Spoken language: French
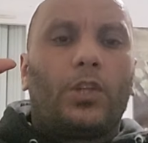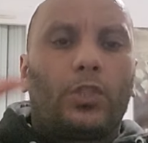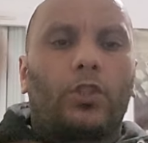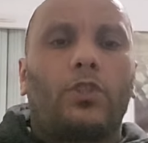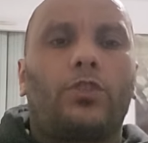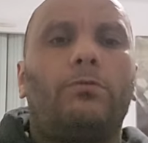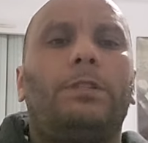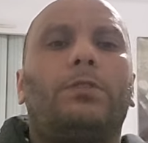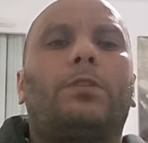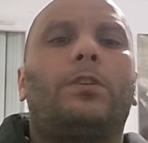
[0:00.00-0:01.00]
Je
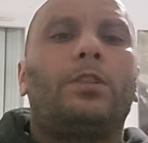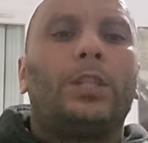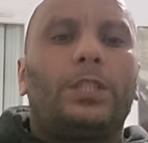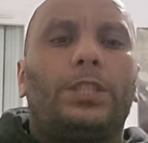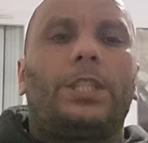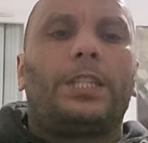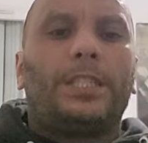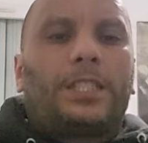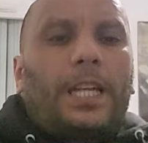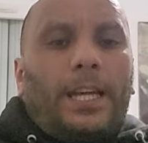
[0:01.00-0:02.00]
suis dedans,
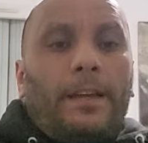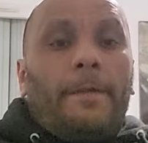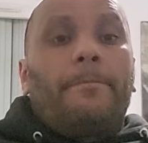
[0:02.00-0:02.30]
j'existerai.